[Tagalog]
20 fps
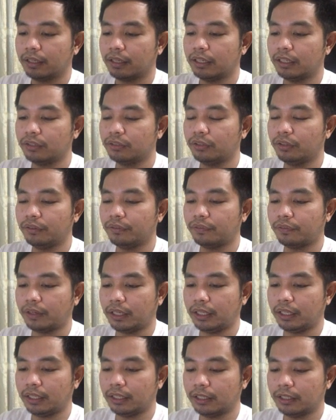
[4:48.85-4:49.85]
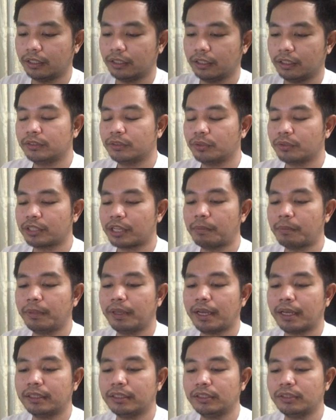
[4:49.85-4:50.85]
Click nyo yung free. So,
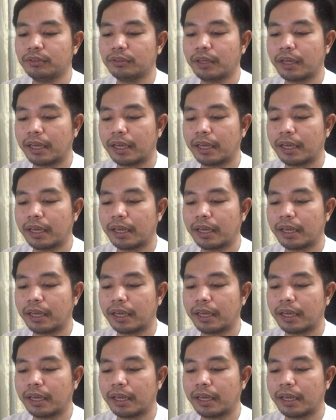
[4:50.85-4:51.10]
sabi nga dito